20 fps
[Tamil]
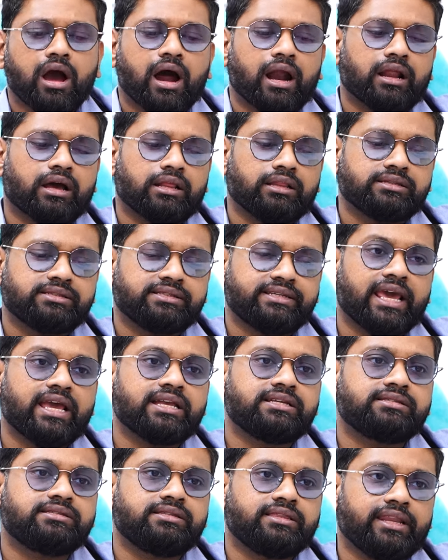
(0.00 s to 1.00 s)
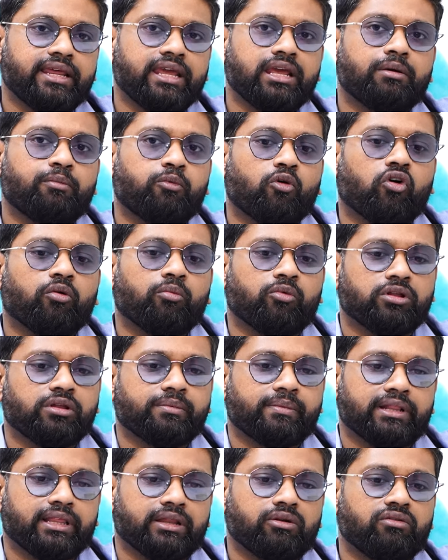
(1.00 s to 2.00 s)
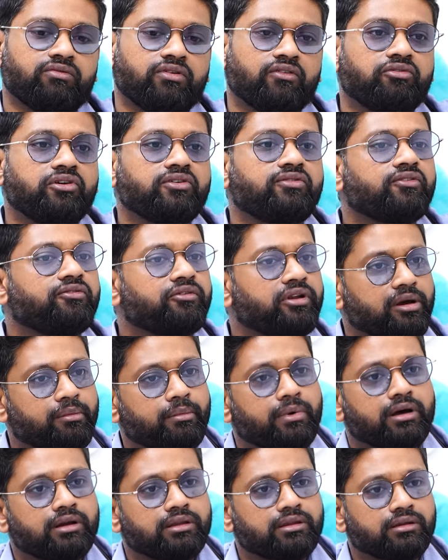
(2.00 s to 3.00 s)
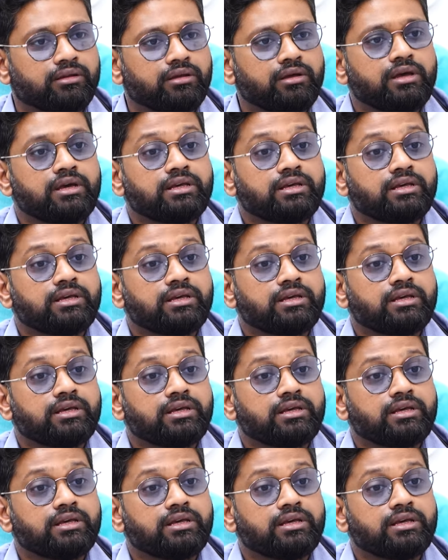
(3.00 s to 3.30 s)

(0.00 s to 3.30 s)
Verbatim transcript: ஆனால் அது ஸ்டேஜ் த்ரீ போகும்போது பார்த்திங்கன்னா ஒரு ஃபிஃப்டி ஃபிஃப்டியாக மாறுது